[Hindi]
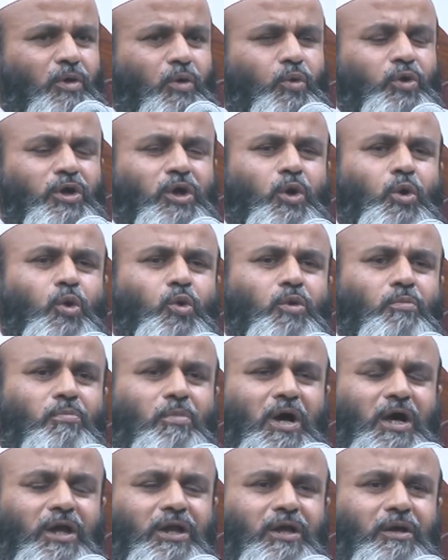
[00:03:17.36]
कोई खून
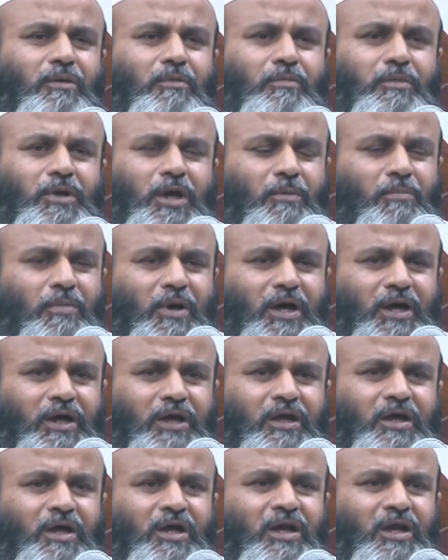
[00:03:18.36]
बहाना ना
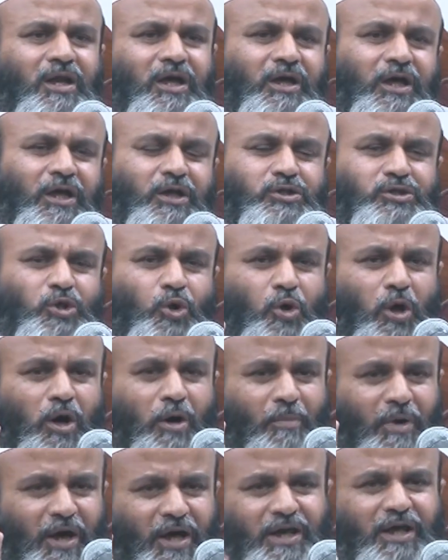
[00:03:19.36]
बहाए लेकिन जो
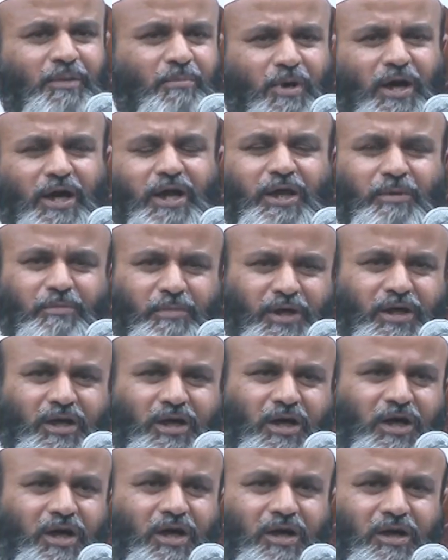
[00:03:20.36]
हमारे बारे में
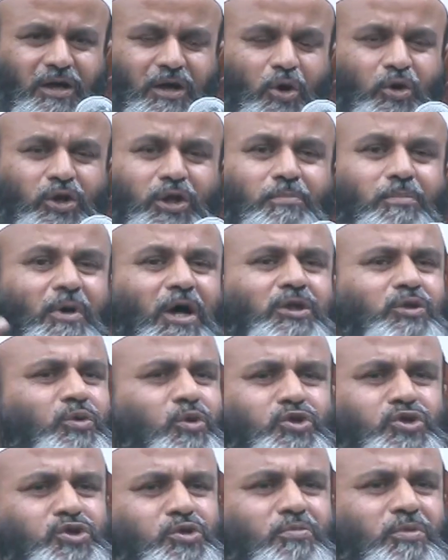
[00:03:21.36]
कहा और ये बात
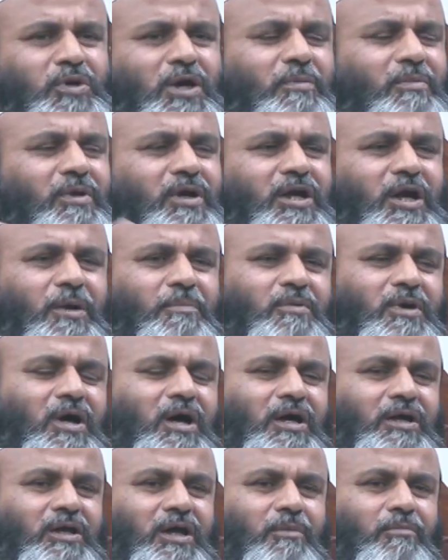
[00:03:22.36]
दुरुस्त भी हमने कब
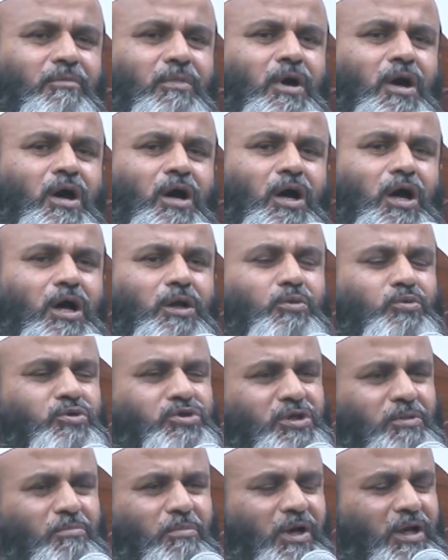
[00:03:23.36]
कहा कि हम कानून
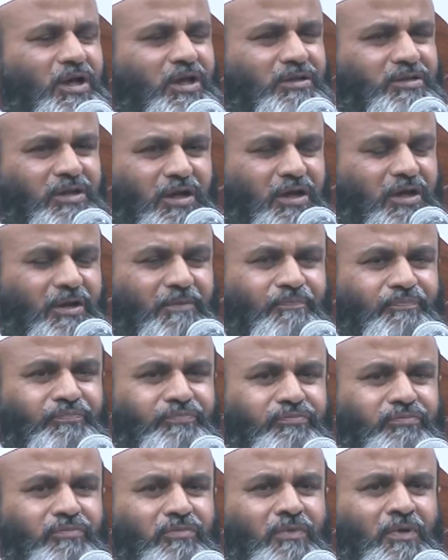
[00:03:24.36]
से बालतर हैं
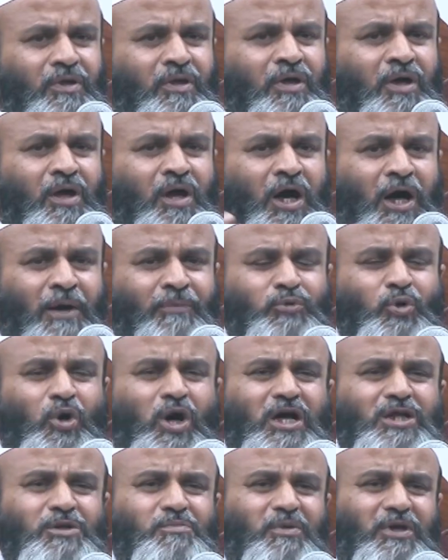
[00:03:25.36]
हम तो
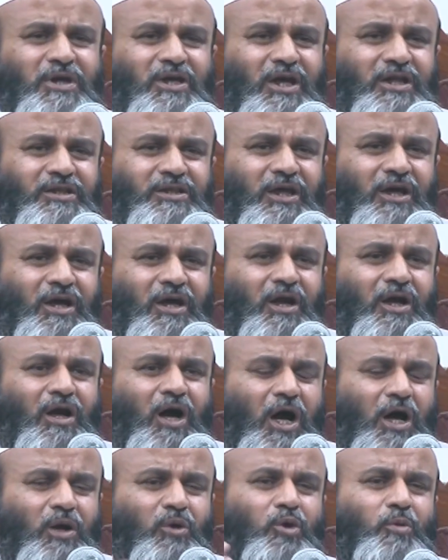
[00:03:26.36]
आज भी कहते हैं अगर
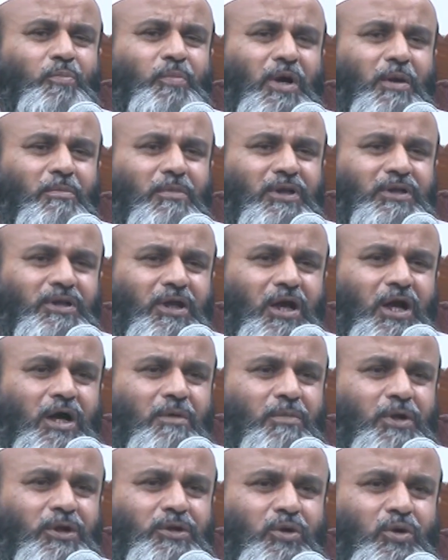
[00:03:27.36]
कानून पे अमल
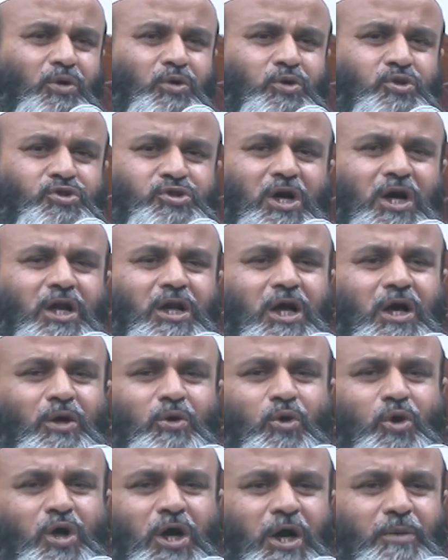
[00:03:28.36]
दरामद हो तो ज़्या
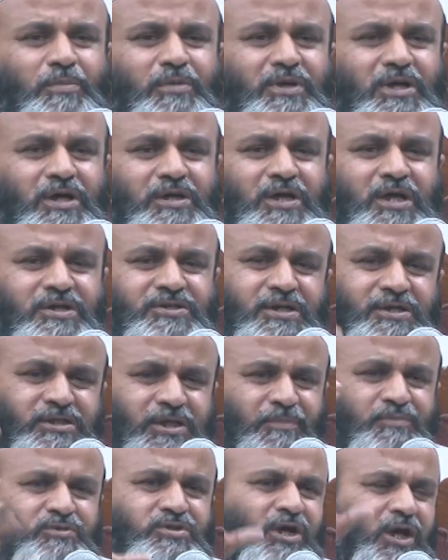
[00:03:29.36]
लांगो काबीना जैसे
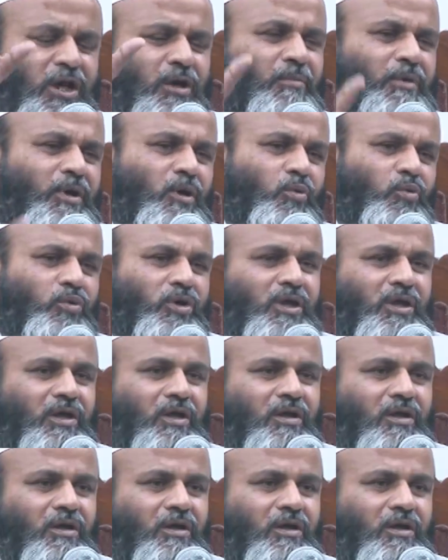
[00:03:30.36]
सब जेल में होंगे